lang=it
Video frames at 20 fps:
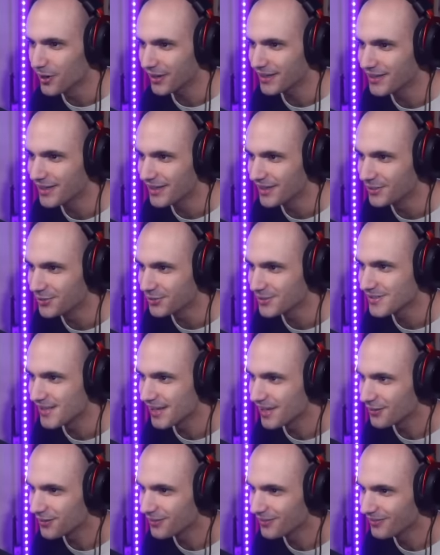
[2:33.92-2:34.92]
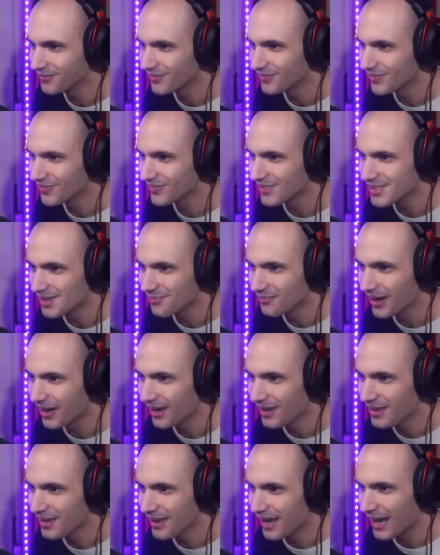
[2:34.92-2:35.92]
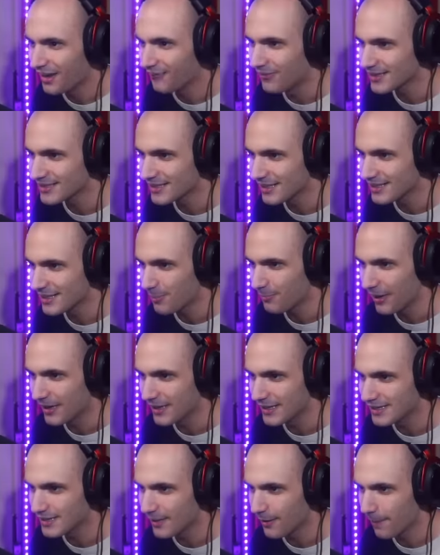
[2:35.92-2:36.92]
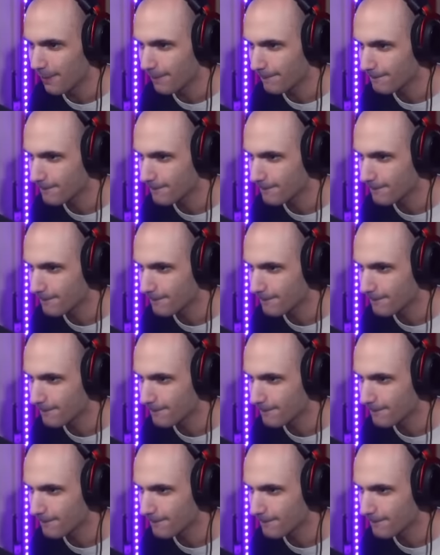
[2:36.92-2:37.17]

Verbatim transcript: una kill e io zero. Mi sembra abbastanza palese.